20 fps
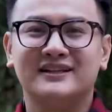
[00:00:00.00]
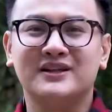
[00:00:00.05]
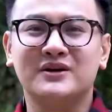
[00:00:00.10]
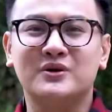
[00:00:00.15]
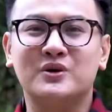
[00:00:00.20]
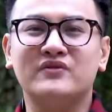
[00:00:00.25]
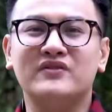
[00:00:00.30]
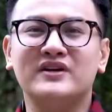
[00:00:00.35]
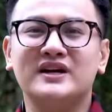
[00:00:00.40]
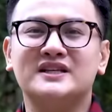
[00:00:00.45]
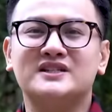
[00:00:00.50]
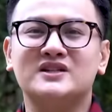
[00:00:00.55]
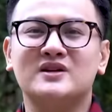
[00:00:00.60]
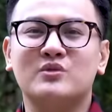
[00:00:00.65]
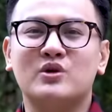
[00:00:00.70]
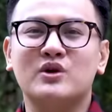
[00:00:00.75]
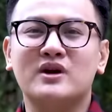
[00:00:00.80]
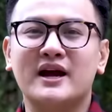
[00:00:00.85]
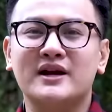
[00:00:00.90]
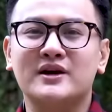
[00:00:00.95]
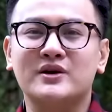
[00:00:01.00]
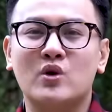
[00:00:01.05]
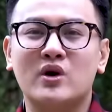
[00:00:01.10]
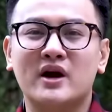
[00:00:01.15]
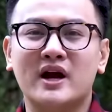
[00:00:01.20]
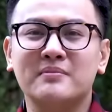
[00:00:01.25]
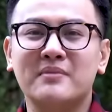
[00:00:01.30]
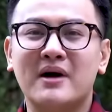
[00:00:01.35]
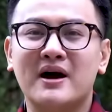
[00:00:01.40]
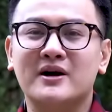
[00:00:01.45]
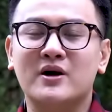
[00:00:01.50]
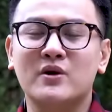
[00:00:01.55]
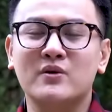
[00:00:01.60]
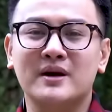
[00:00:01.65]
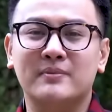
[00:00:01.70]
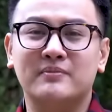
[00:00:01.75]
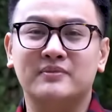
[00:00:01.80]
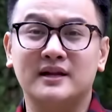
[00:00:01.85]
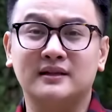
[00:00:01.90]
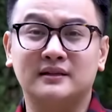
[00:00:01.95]
Thưa quý vị, trong bối cảnh cuộc cách mạng công
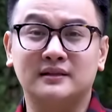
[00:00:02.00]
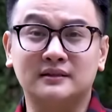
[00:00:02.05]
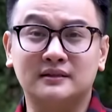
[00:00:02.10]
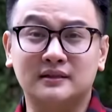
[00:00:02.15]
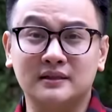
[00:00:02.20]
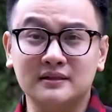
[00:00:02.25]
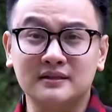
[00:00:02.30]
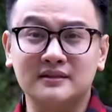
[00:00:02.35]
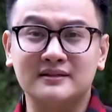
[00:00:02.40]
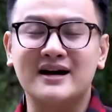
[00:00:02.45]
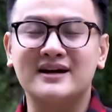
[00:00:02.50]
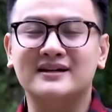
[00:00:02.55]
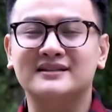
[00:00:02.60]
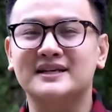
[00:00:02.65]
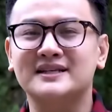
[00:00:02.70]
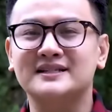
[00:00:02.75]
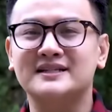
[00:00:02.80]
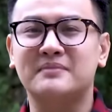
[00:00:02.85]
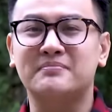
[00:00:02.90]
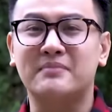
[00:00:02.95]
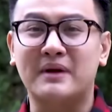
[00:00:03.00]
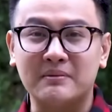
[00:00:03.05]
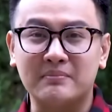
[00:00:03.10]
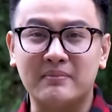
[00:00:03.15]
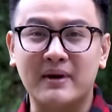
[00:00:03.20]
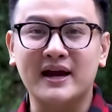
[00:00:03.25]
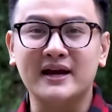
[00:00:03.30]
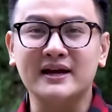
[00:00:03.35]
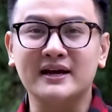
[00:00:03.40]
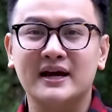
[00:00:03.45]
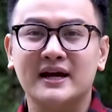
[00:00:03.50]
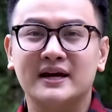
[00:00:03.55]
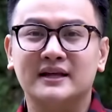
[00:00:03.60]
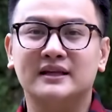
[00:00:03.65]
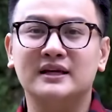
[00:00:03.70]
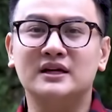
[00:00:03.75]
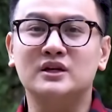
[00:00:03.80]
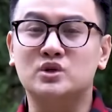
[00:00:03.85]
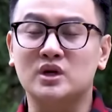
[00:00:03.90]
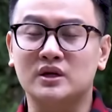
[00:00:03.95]
nghiệp lần thứ tư đang diễn ra mạnh mẽ
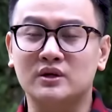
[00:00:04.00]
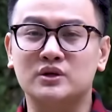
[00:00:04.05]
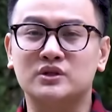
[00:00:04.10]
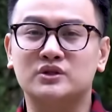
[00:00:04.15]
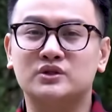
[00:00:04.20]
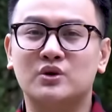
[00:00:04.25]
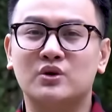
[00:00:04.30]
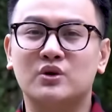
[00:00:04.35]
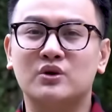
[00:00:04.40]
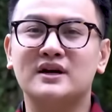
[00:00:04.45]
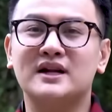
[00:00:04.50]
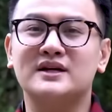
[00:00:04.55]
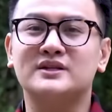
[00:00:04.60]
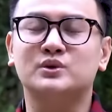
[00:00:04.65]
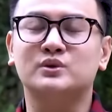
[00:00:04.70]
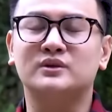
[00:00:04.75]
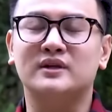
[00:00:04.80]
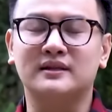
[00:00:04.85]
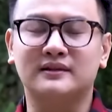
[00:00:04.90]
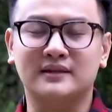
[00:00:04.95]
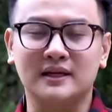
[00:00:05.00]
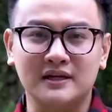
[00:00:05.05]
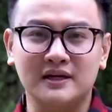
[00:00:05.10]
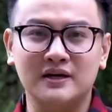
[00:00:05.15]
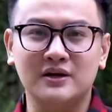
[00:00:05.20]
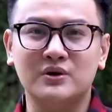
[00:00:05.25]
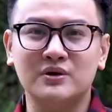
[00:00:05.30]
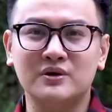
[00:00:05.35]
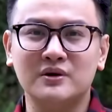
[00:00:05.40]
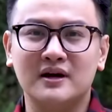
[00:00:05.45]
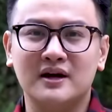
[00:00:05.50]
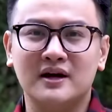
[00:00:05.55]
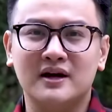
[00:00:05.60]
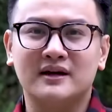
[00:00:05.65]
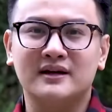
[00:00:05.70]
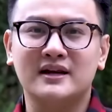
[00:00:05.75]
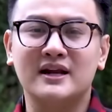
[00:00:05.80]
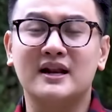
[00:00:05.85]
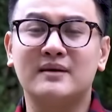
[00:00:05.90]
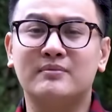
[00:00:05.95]
thì chuyển đổi số là xu thế tất yếu.
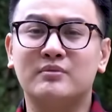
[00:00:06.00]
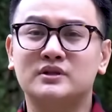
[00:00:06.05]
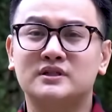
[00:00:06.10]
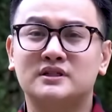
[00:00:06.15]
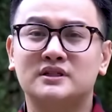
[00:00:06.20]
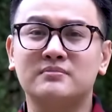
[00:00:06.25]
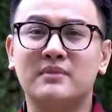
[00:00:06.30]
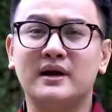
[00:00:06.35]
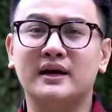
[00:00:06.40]
Đây là một sứ